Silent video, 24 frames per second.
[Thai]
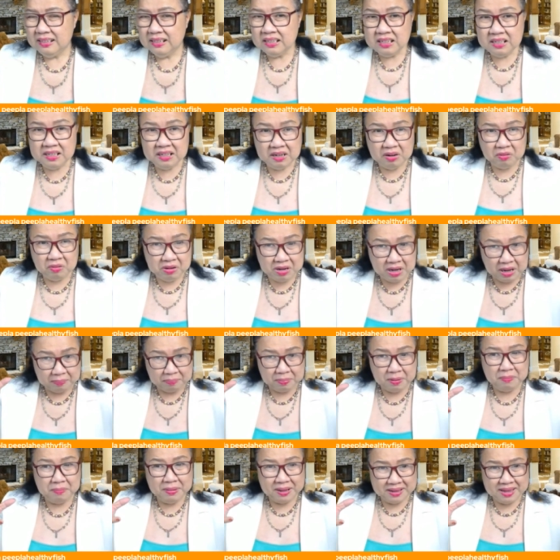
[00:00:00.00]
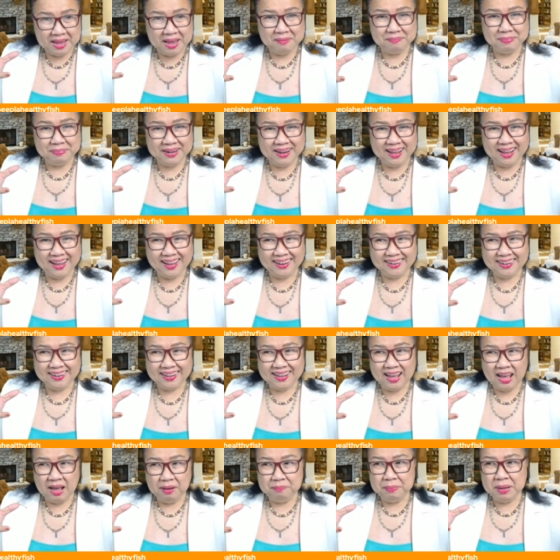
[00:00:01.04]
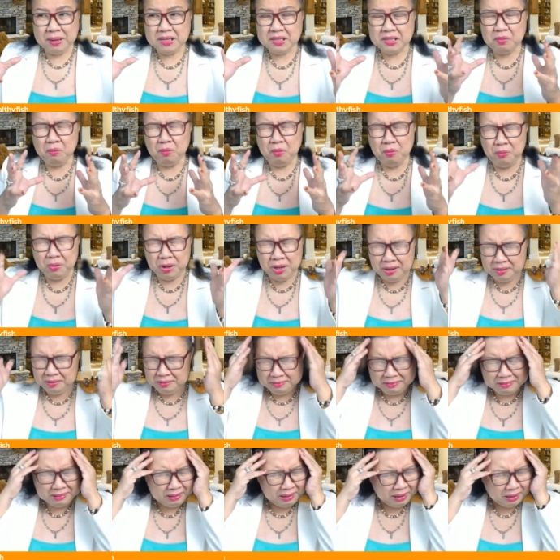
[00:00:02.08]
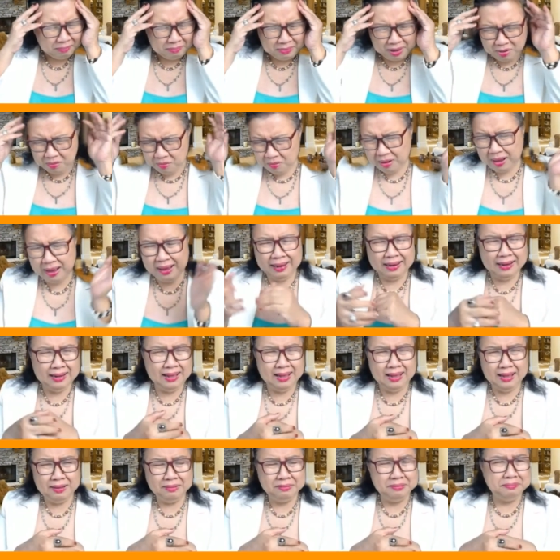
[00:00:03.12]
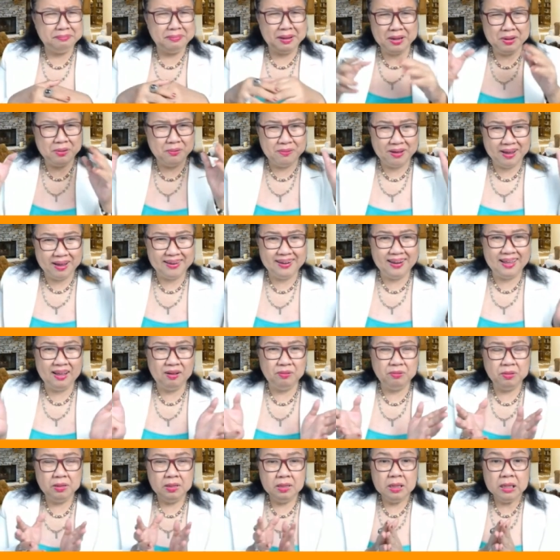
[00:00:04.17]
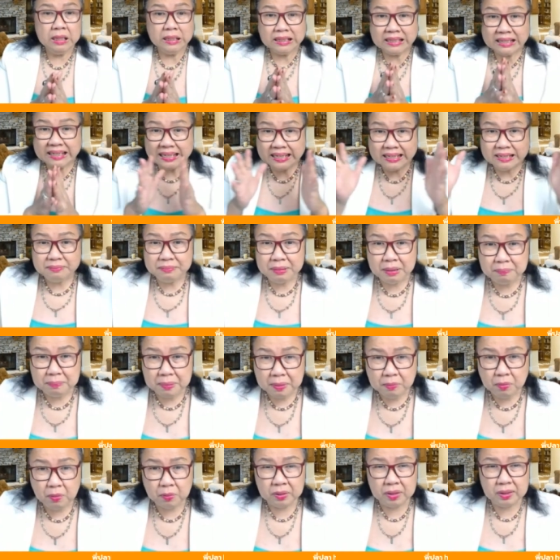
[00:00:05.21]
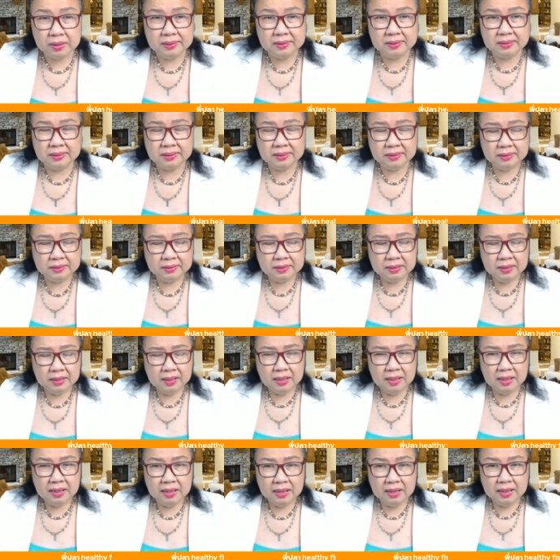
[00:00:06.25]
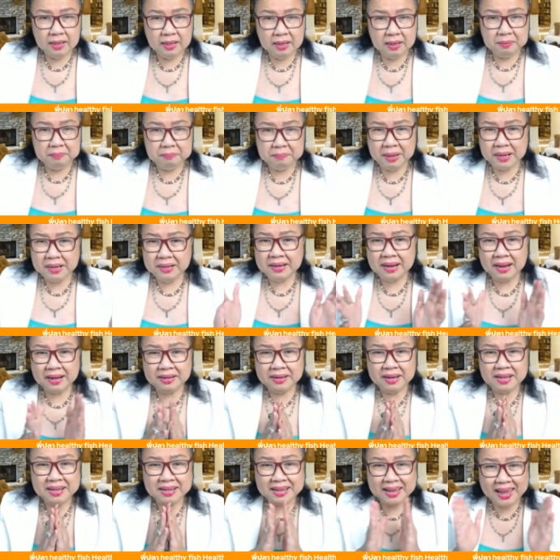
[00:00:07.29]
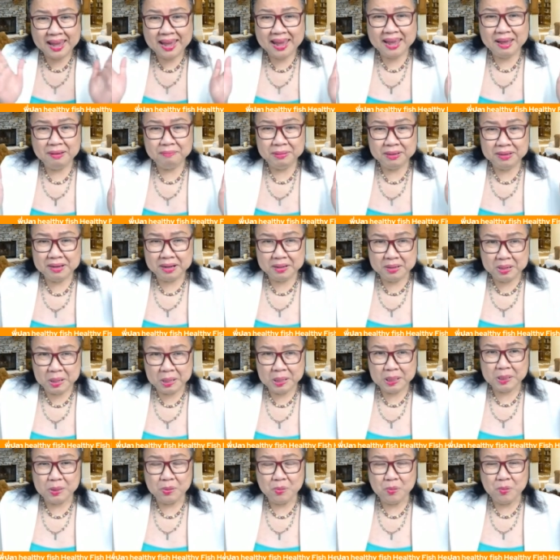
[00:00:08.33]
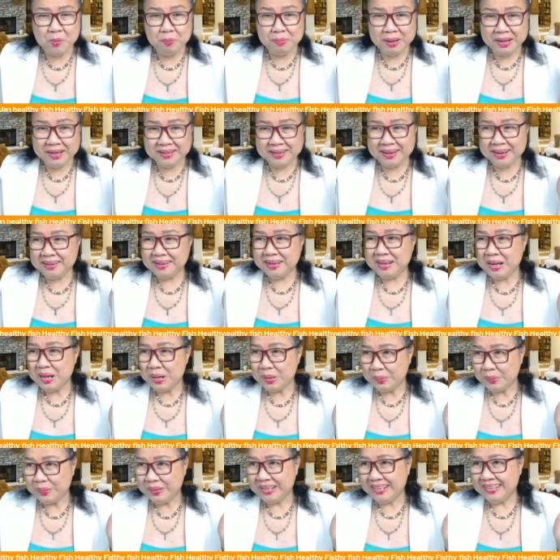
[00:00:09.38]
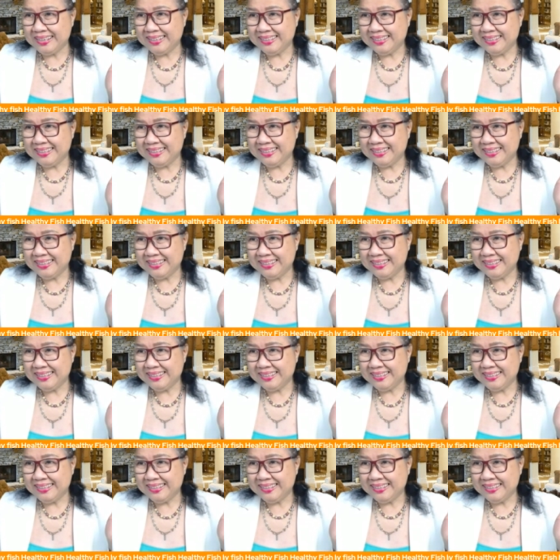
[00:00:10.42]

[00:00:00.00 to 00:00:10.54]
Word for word: คือเรากลับเข้ามาแก้ปัญหานะคะไม่ใช่อุ้ยเครียดไม่ไหวแล้วไม่ไหวแล้วทิ้งมันไปหมดเลยไม่ทันได้แก้ไม่ทันได้สู้ไม่ทันได้ลุย